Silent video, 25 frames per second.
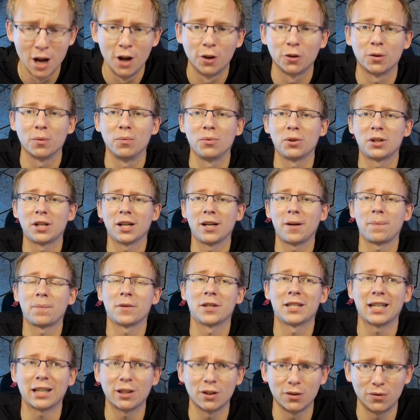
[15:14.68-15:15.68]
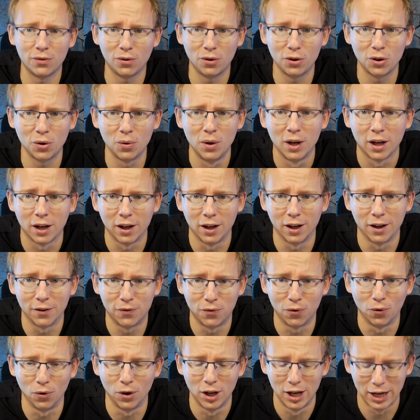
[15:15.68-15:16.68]
to bym się zadowolił e,
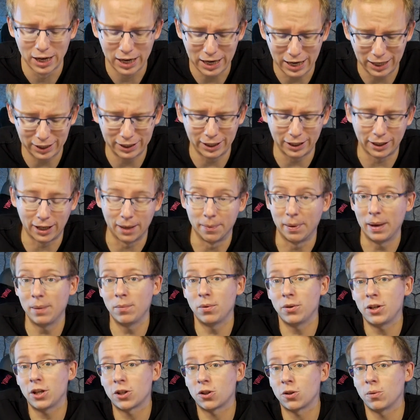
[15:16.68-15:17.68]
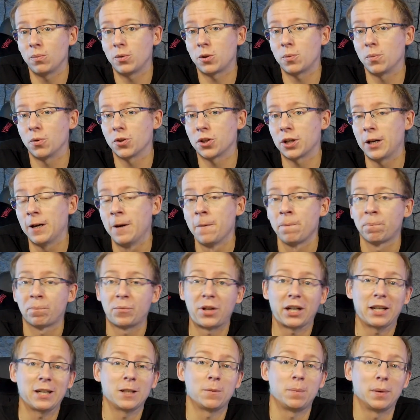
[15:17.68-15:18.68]
full HD-kiem. Albo jest to być może
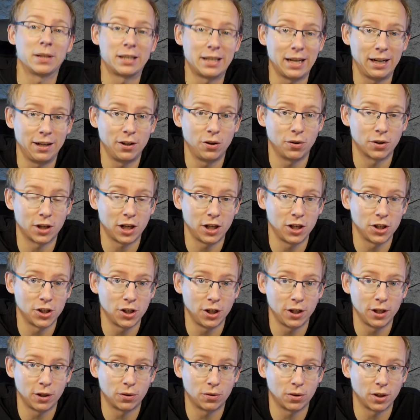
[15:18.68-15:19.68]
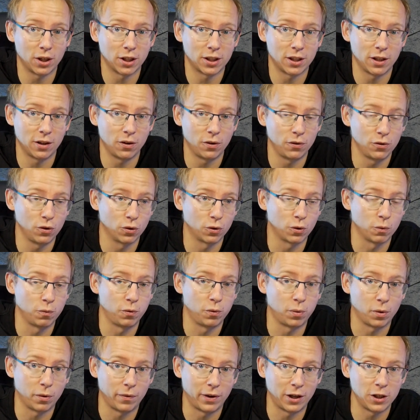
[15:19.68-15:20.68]
takie specjalne ograniczenie, które chce YouTube
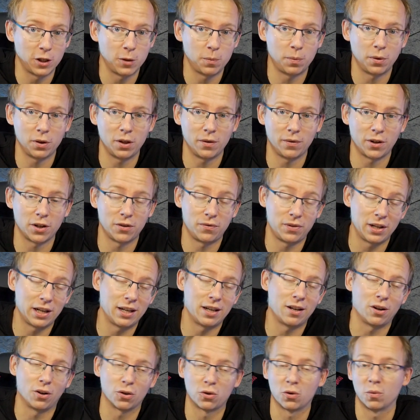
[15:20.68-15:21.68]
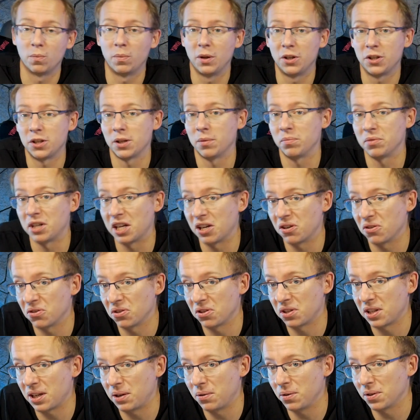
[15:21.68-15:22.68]
wprowadzić, ponieważ wiele osób będzie mniej
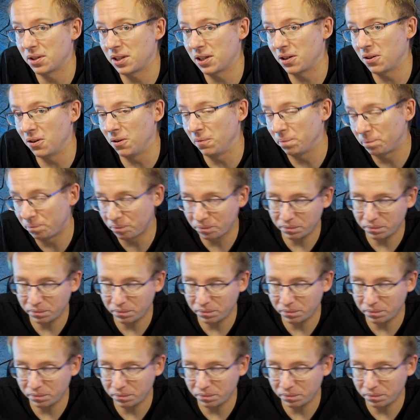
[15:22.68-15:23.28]
korzystało z tego